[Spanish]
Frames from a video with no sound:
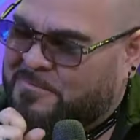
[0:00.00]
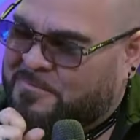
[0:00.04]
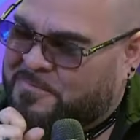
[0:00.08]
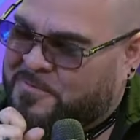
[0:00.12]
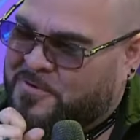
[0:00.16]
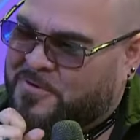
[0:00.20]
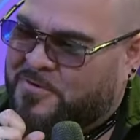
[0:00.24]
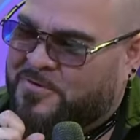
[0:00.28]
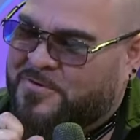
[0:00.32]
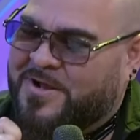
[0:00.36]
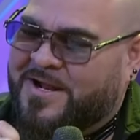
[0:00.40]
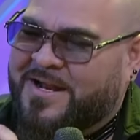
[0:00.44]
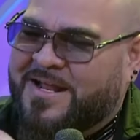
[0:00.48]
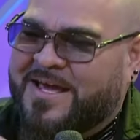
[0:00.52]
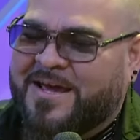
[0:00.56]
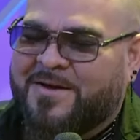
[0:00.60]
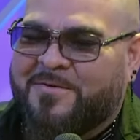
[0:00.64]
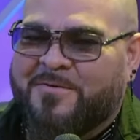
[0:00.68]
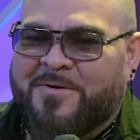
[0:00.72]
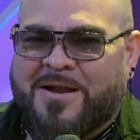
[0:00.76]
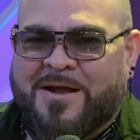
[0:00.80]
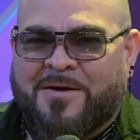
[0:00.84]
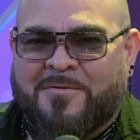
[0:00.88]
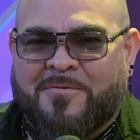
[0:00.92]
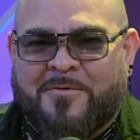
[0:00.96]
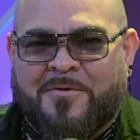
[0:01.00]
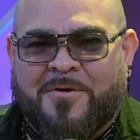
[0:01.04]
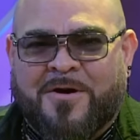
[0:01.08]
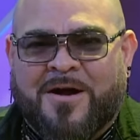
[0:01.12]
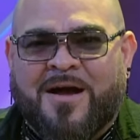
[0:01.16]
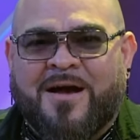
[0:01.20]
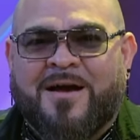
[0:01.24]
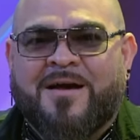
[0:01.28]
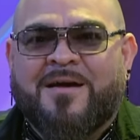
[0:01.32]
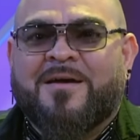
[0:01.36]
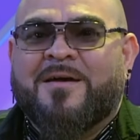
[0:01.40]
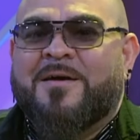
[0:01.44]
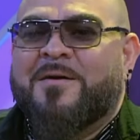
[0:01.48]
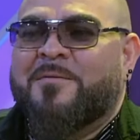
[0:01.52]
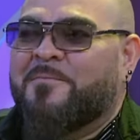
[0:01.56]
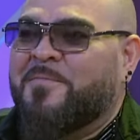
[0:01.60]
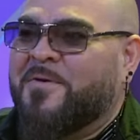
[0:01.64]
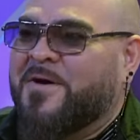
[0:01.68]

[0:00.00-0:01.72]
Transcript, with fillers: un poco la lengua, la boca, mm.